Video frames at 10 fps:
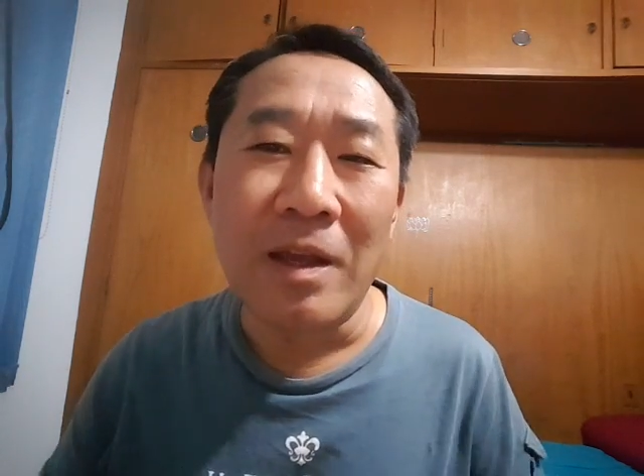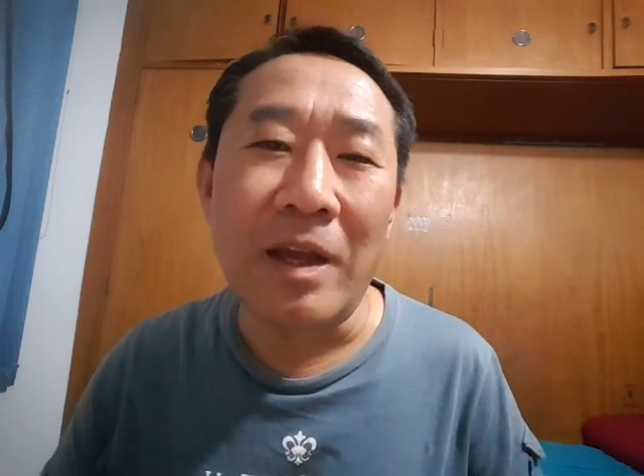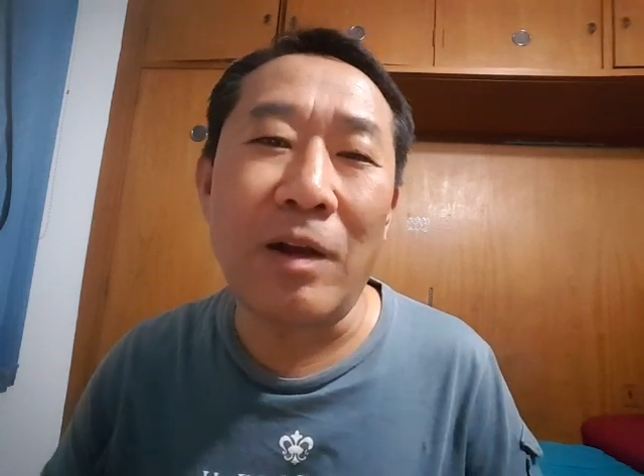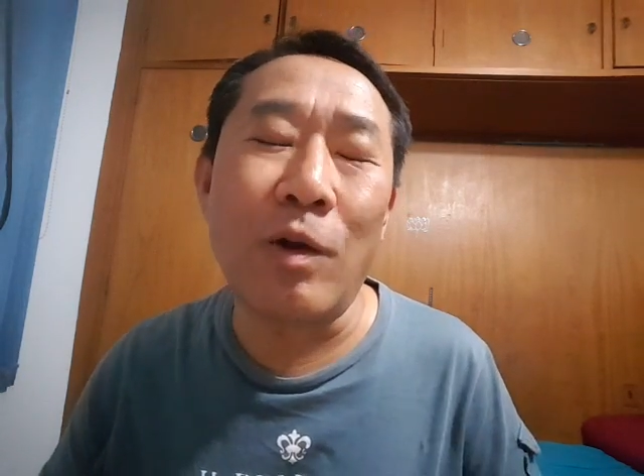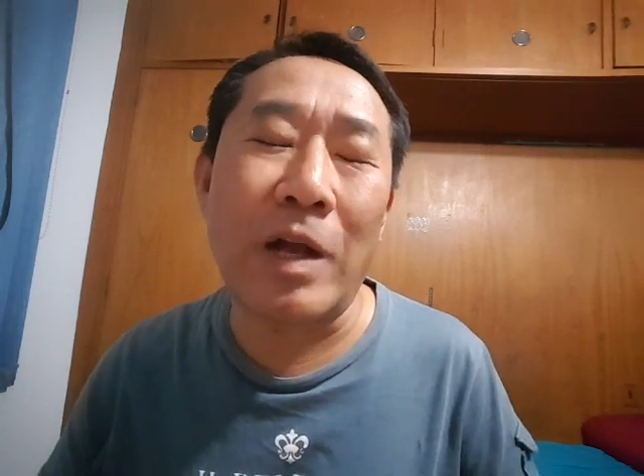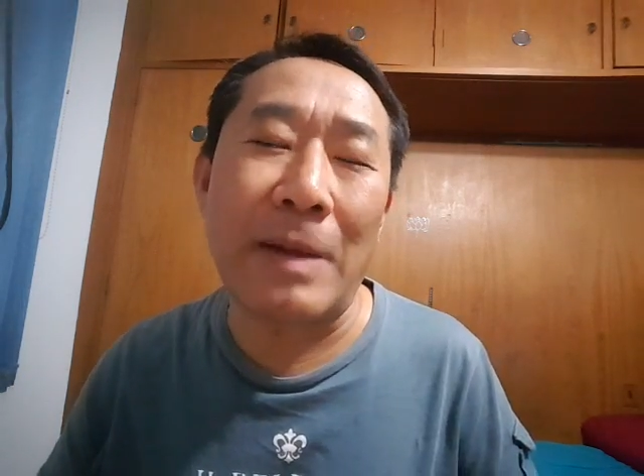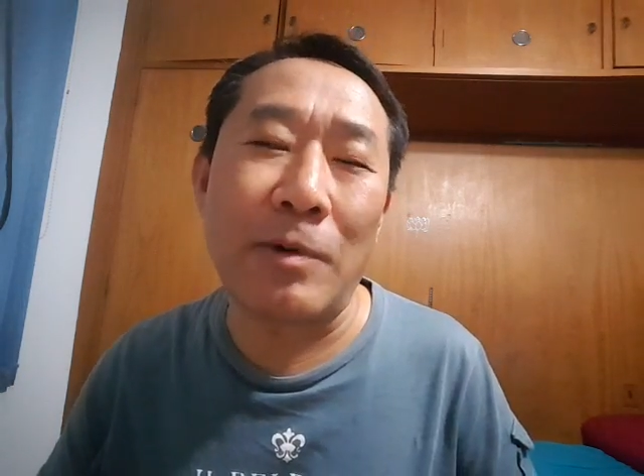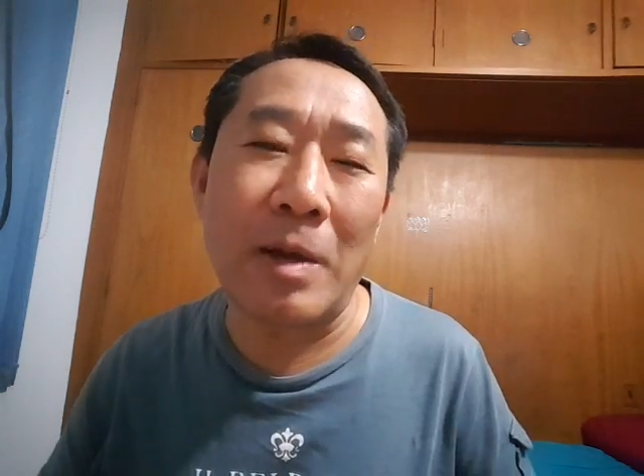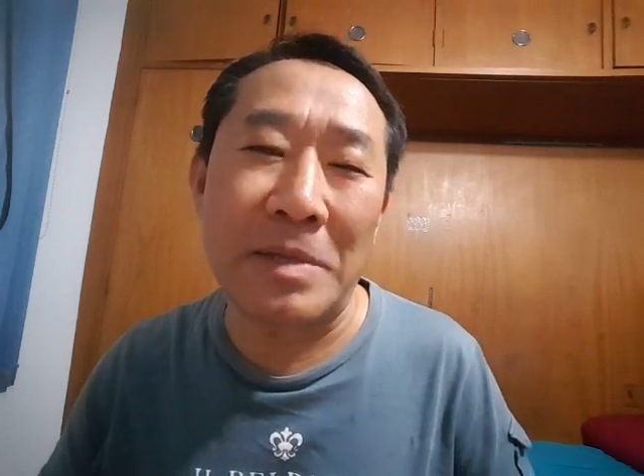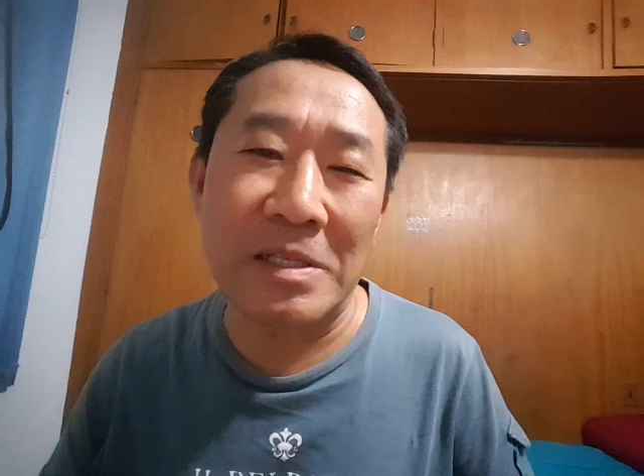
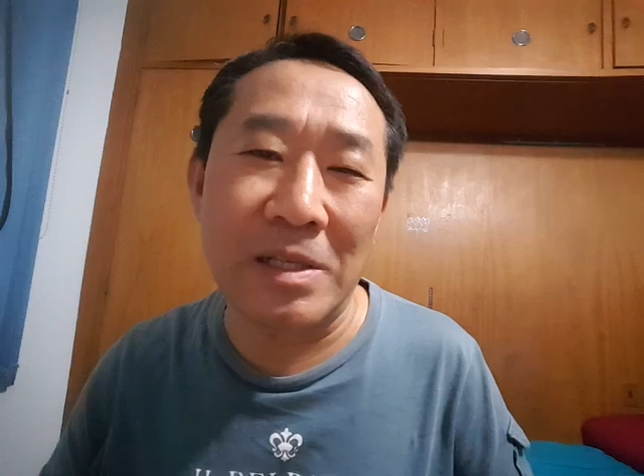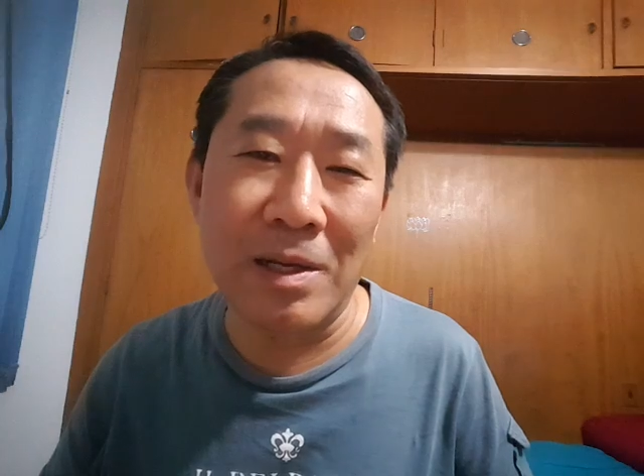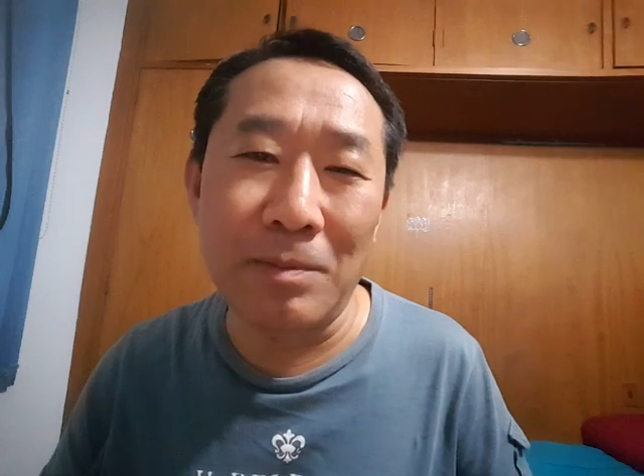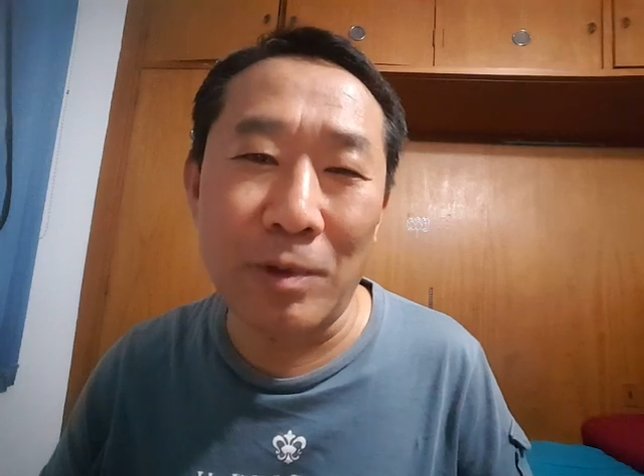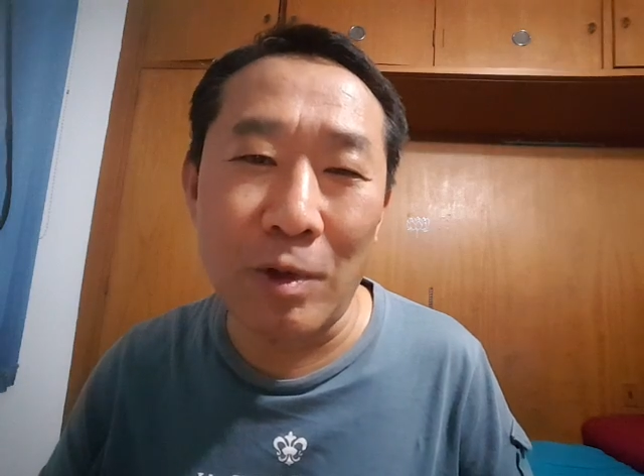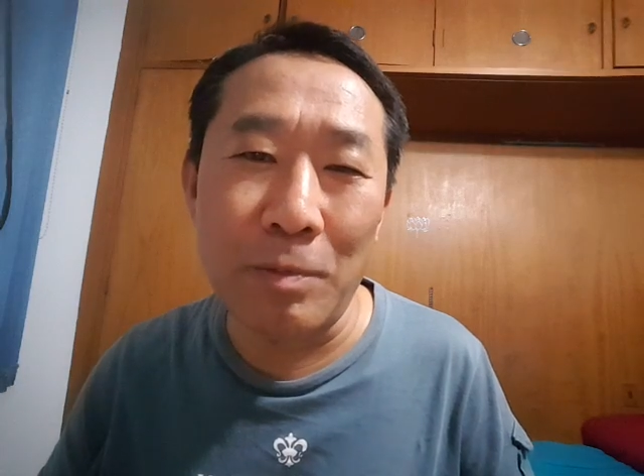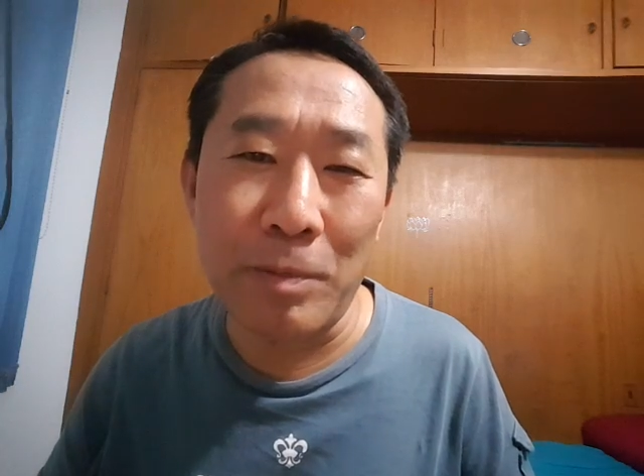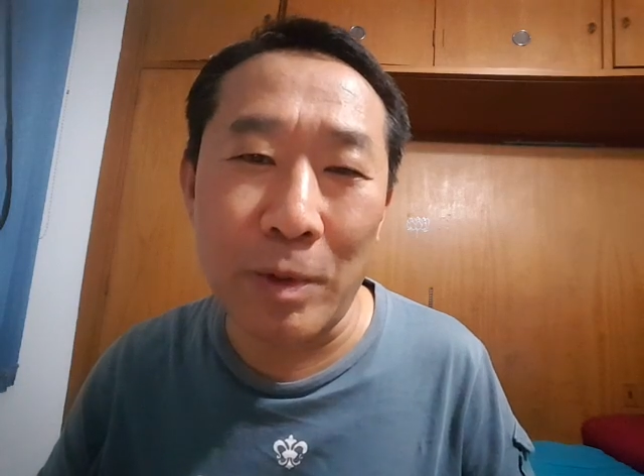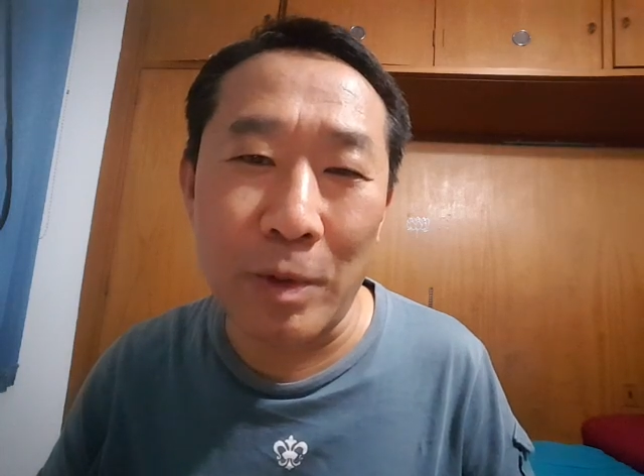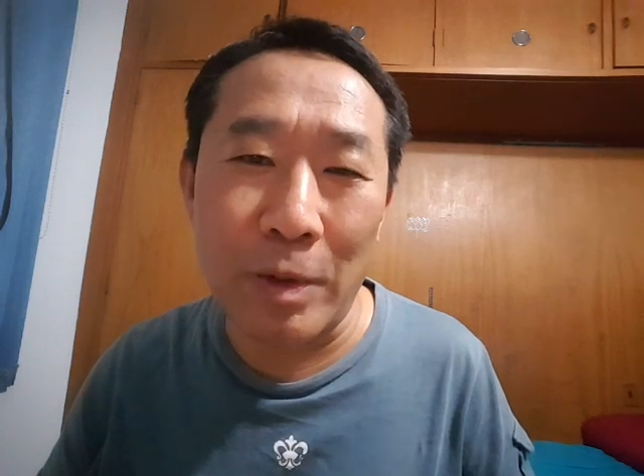acabou a missão ou
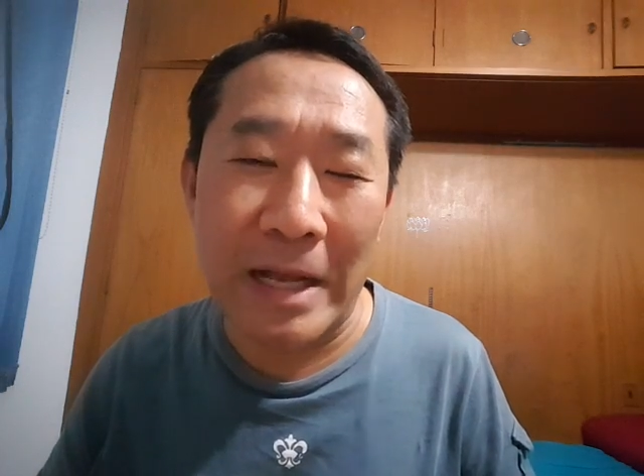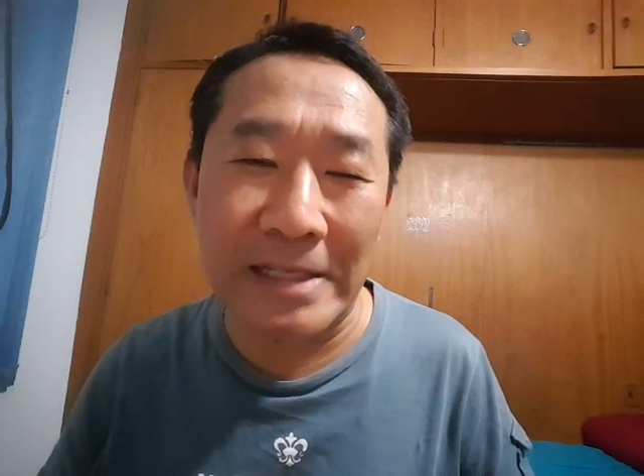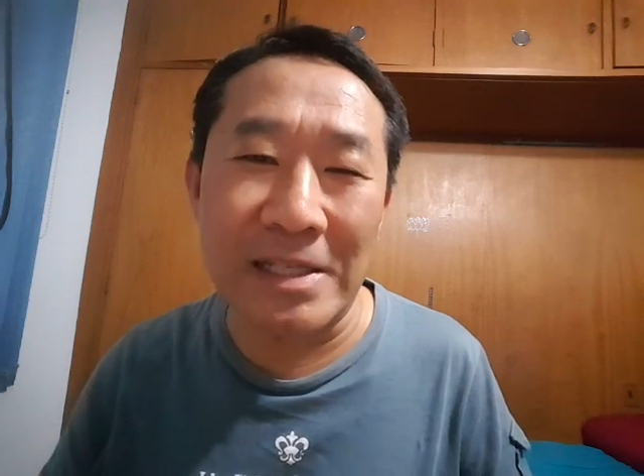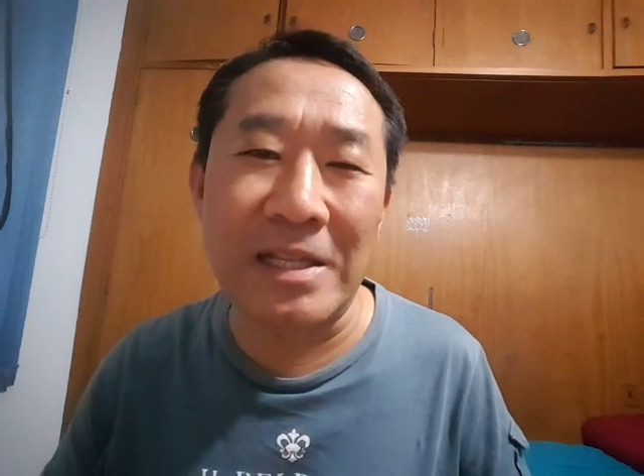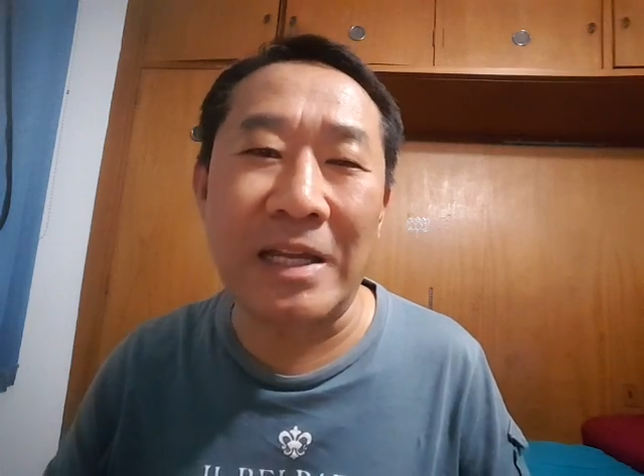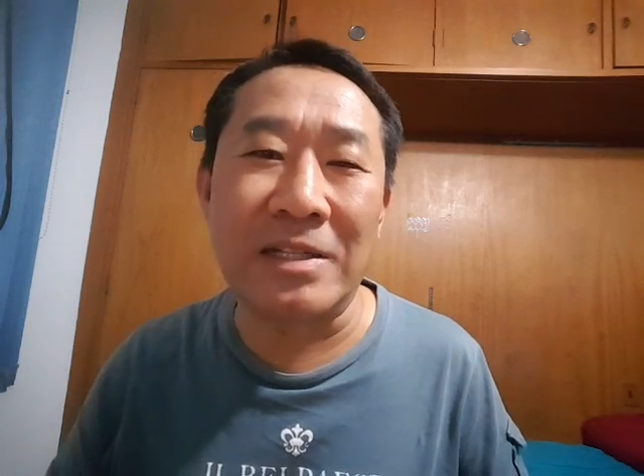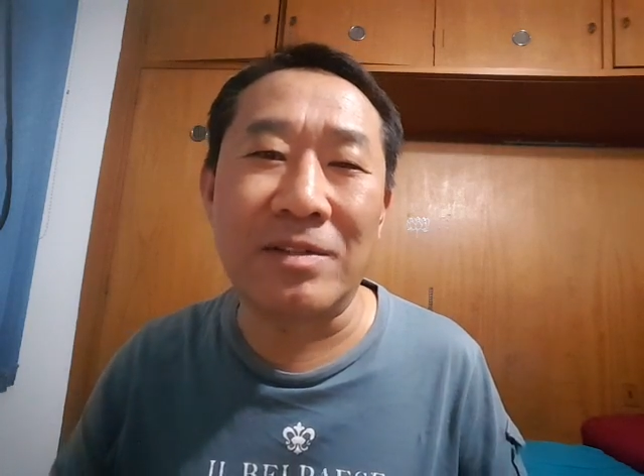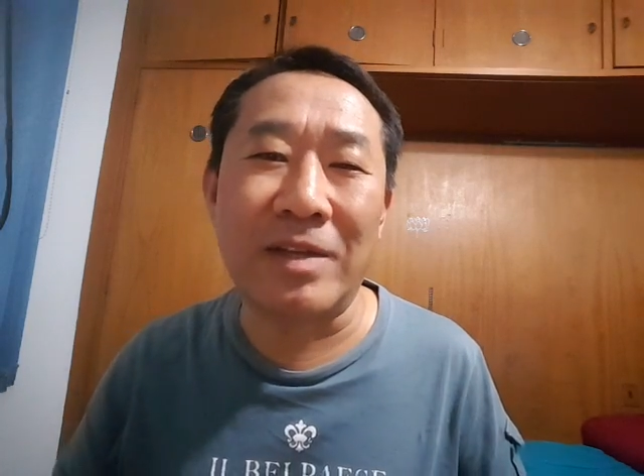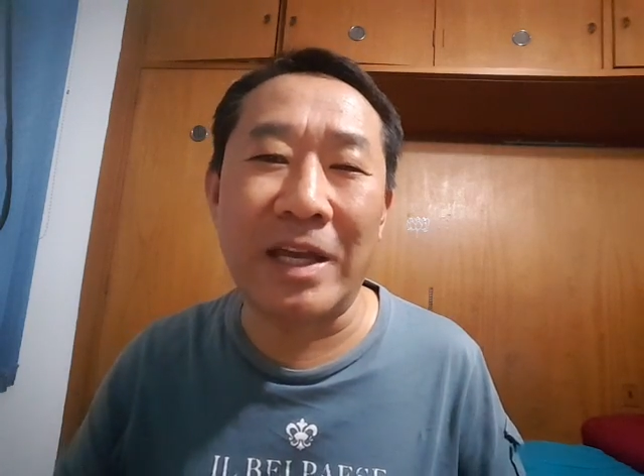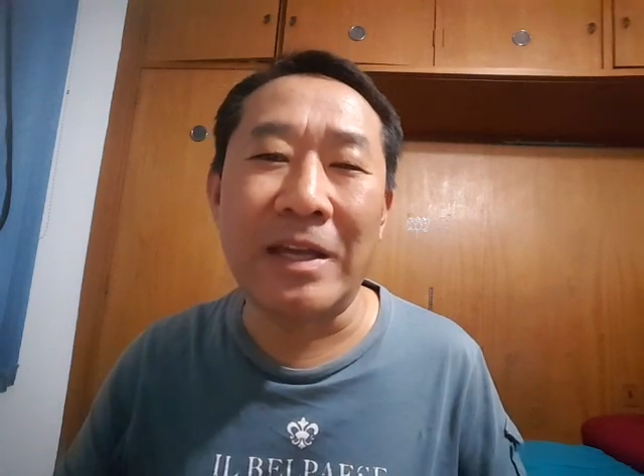por acidente,
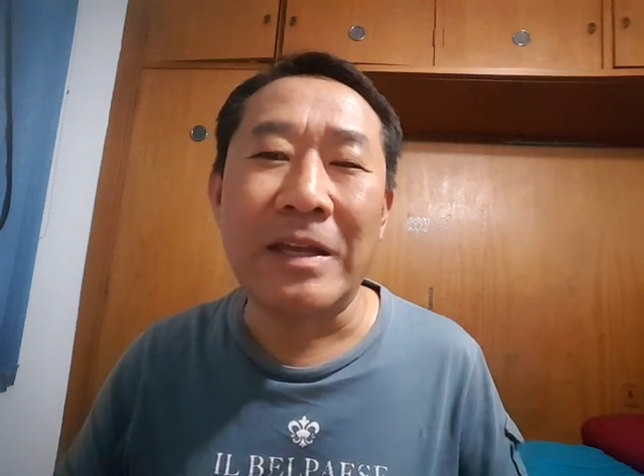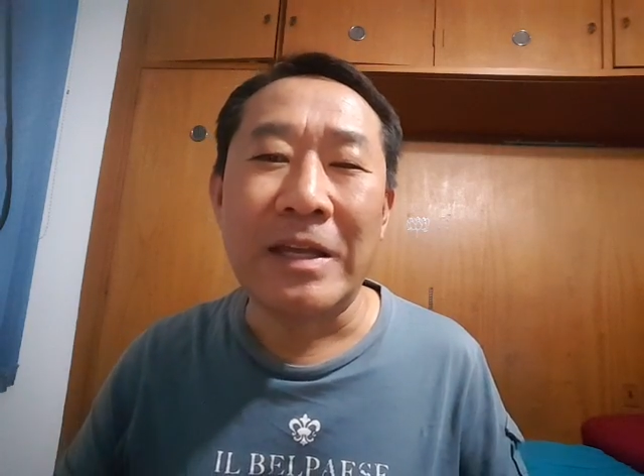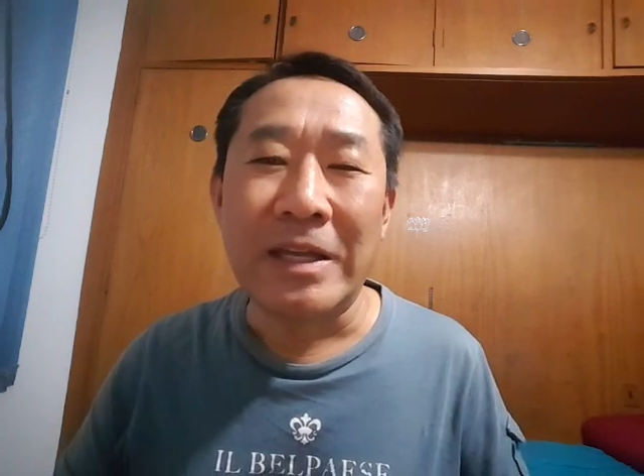ok?